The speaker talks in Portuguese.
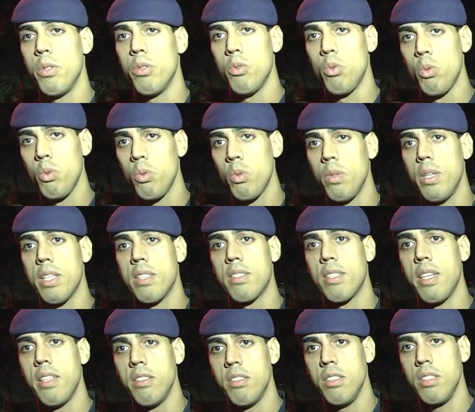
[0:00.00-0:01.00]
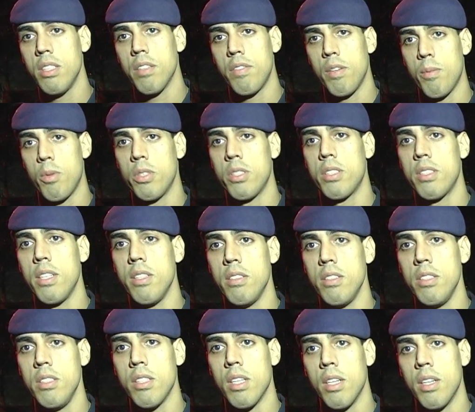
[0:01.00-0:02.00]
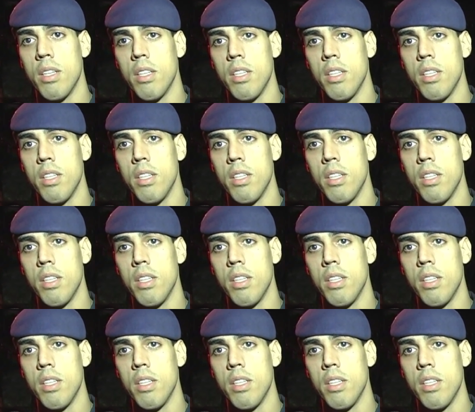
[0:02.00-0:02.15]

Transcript: o indulto, né, a saidinha, a famosa saidinha,